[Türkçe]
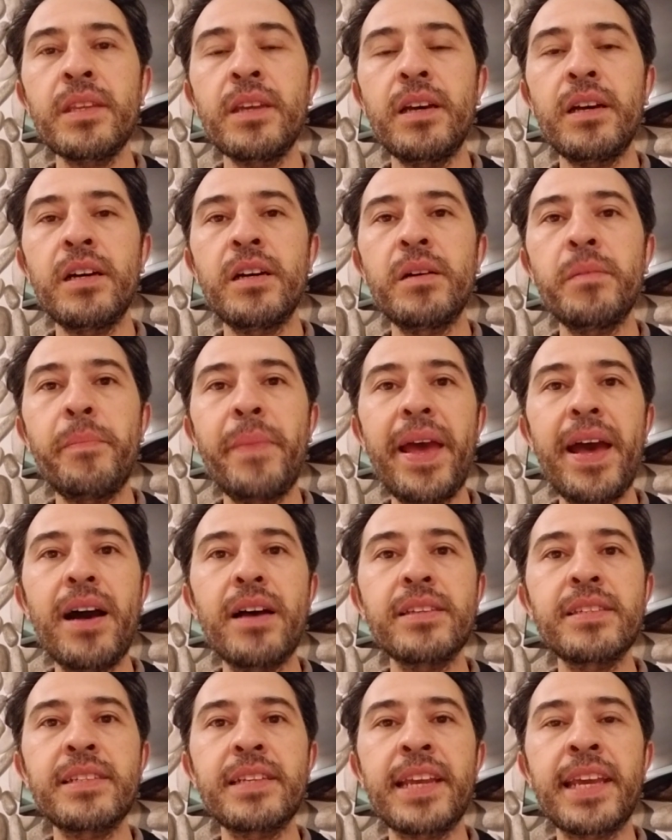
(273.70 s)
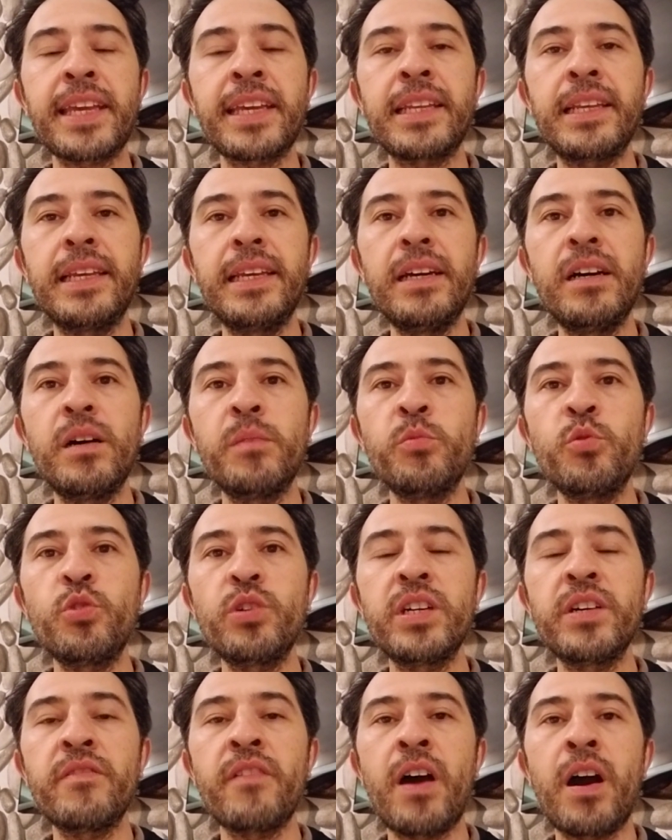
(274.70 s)
e, beyaz renkli hamur
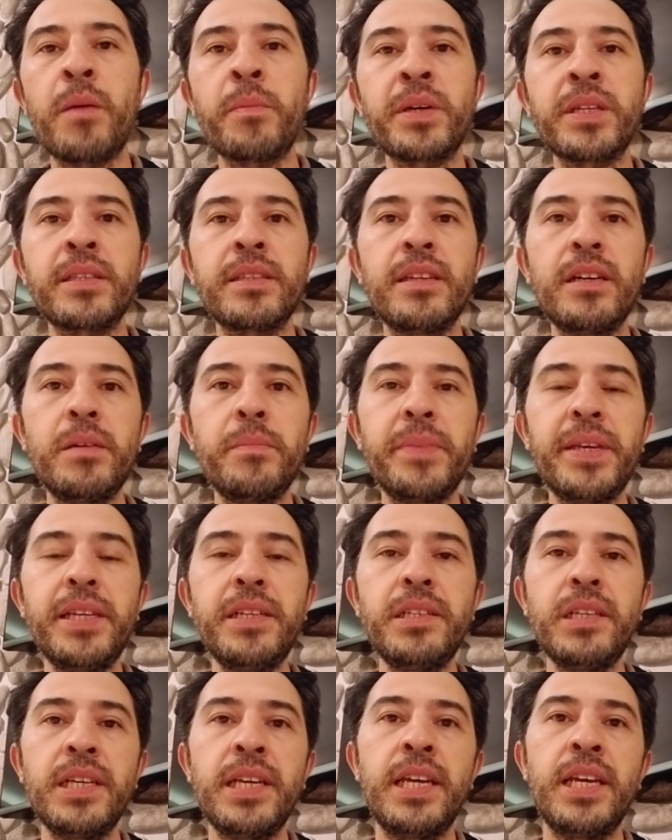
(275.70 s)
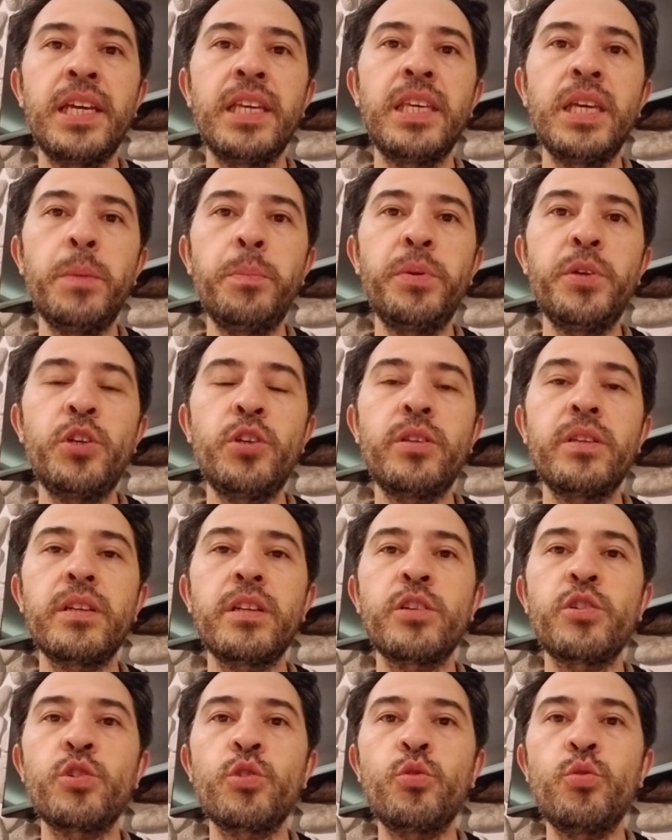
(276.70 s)
kıvamında bir
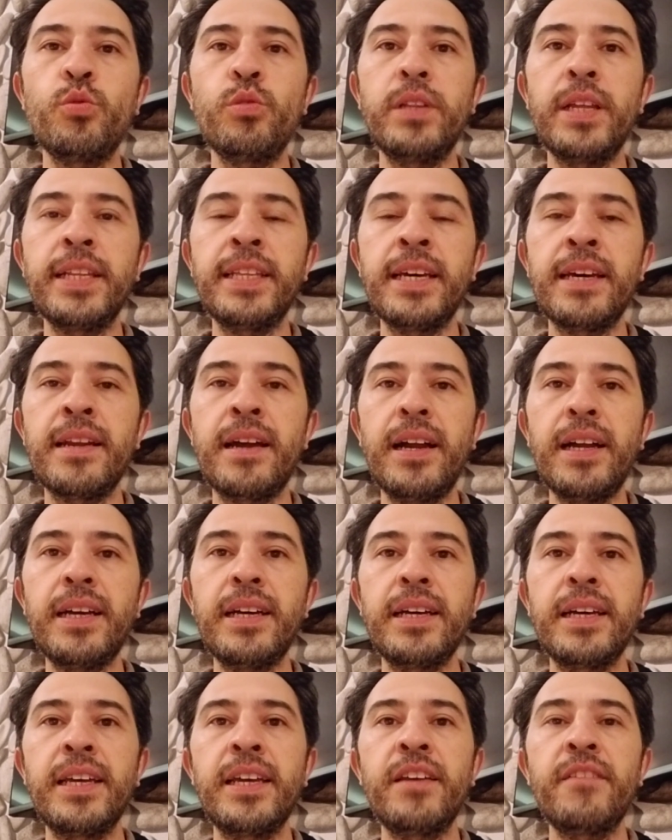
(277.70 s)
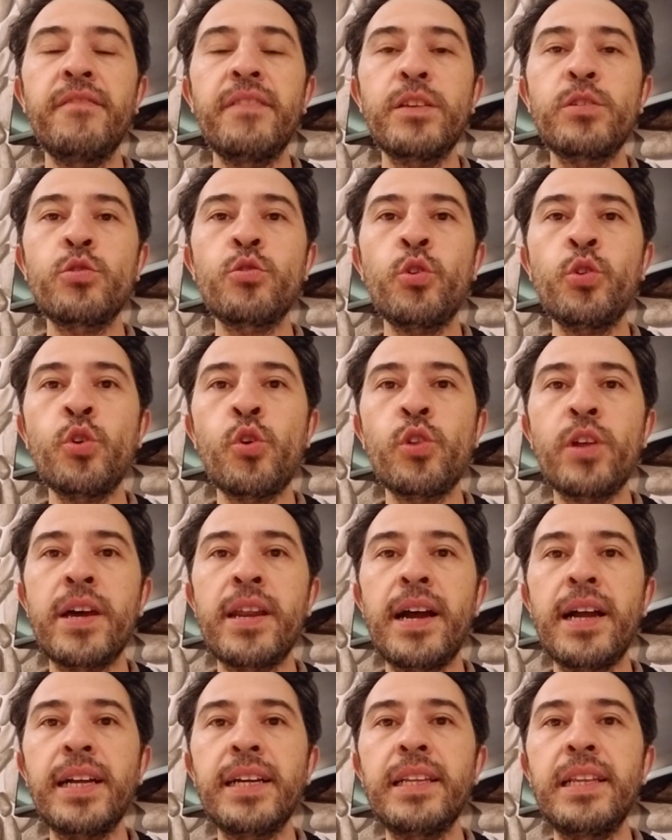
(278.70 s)
yapıştırıcı kullanarak ve son
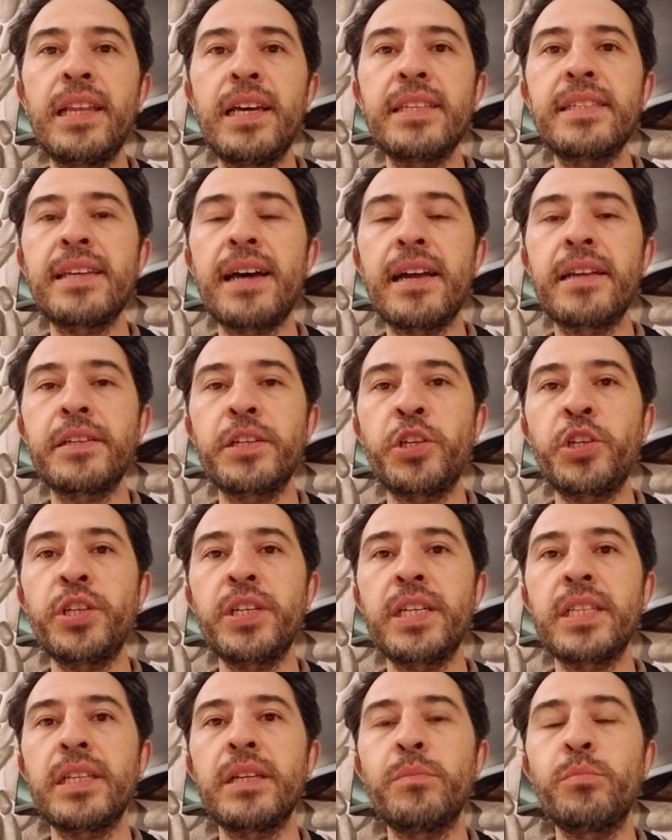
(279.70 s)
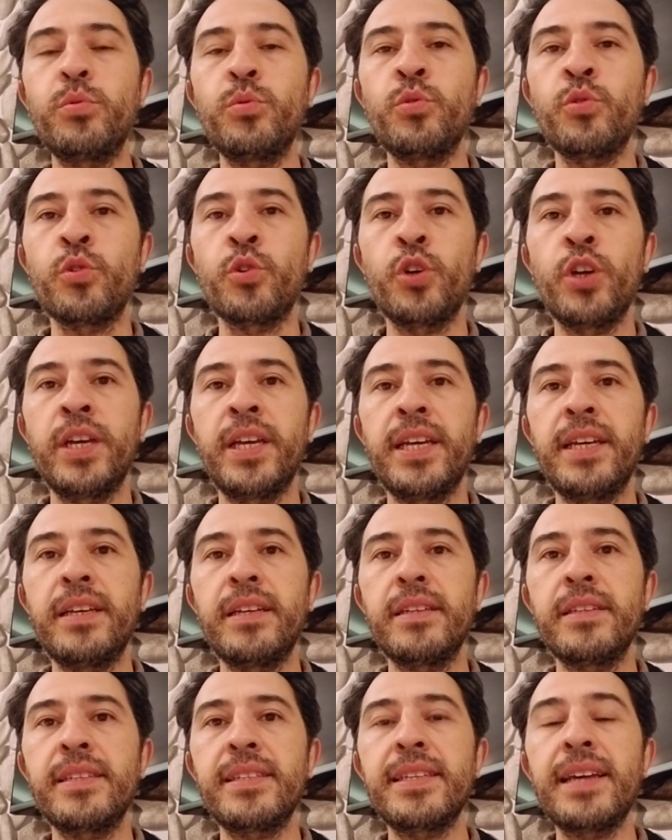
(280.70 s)
olarak lazer ışıkla bunu
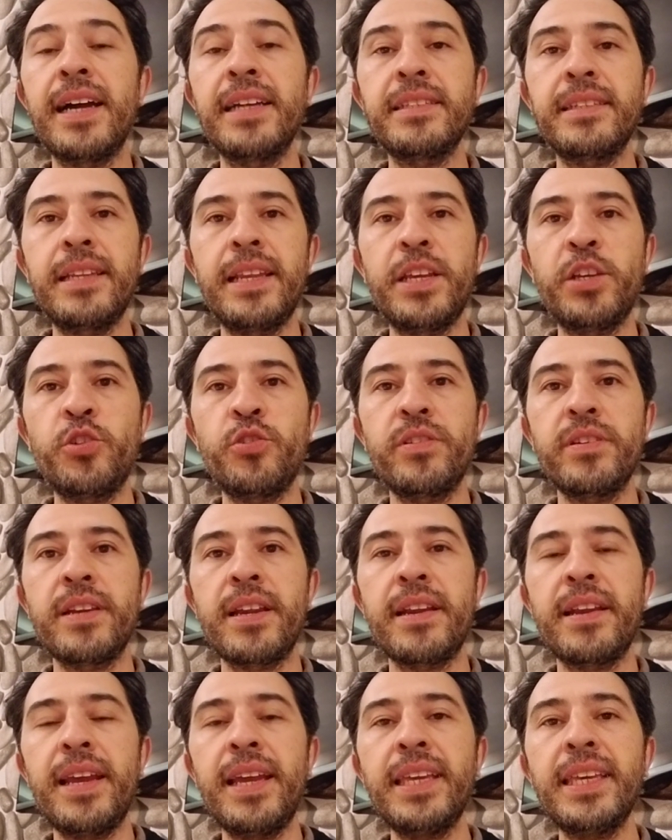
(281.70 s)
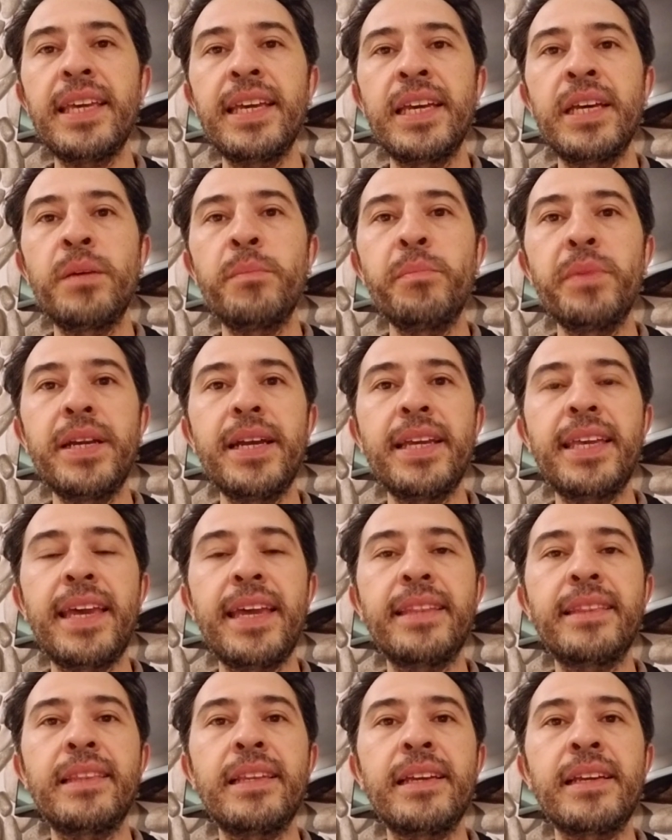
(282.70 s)
e, sertleştirerek
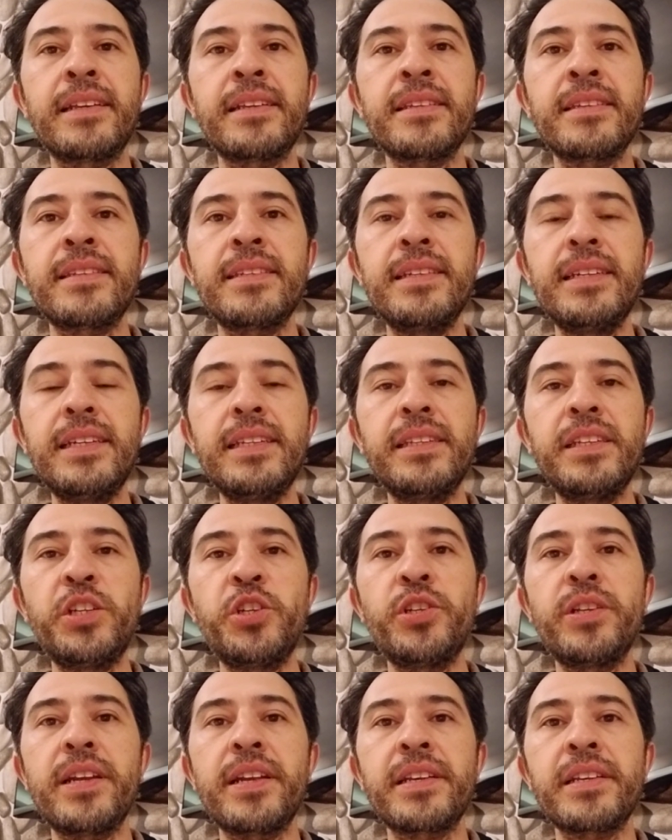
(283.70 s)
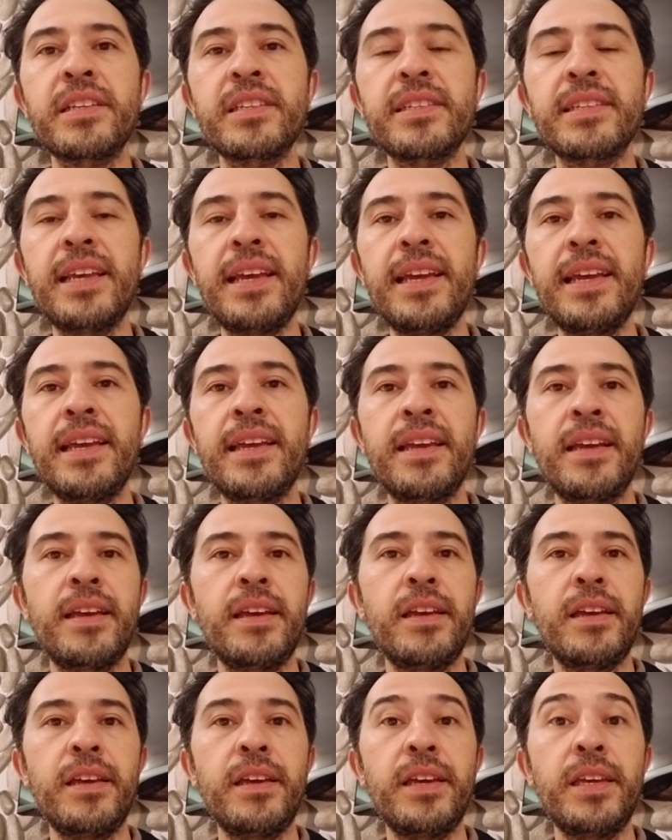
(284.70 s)
braketlerinizi dişlerinize
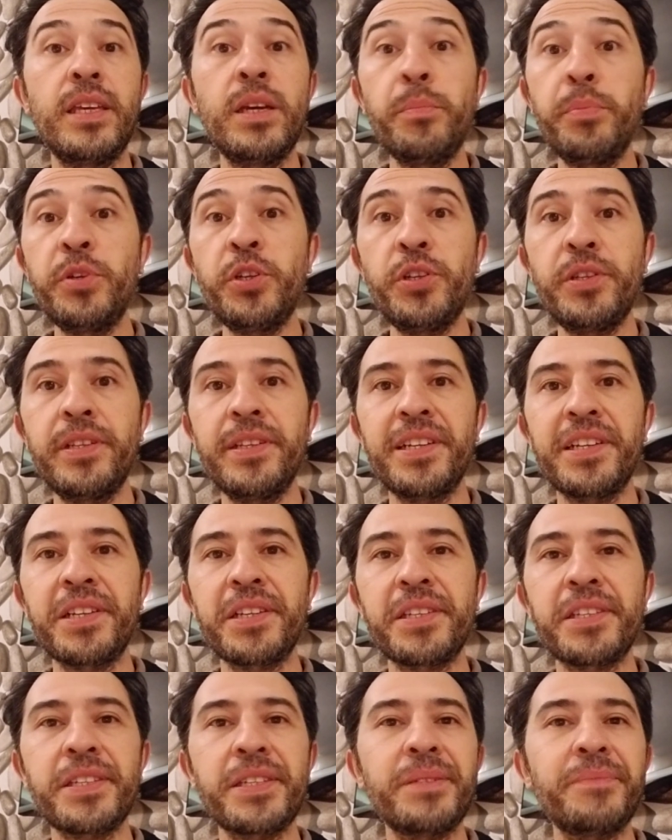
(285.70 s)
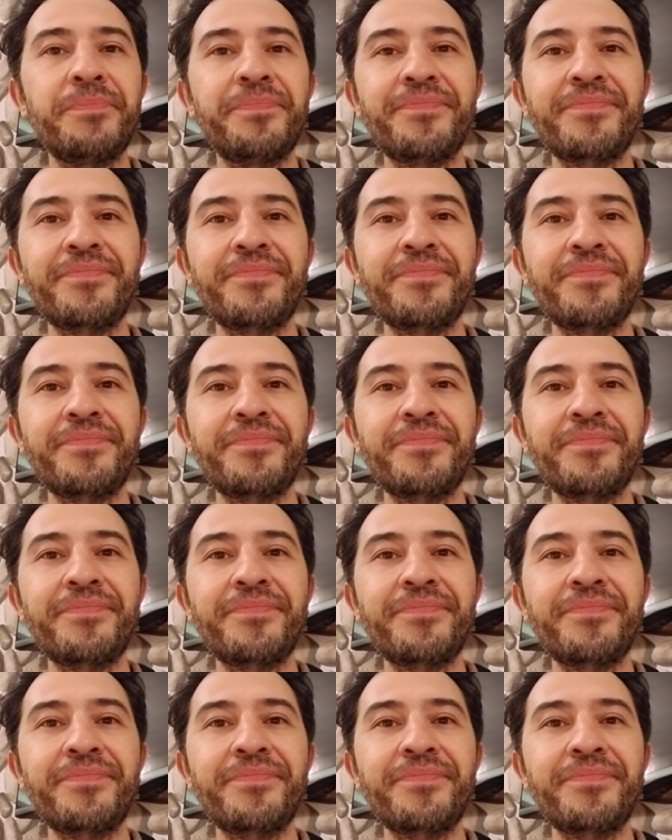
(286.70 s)
e, yapıştırırız.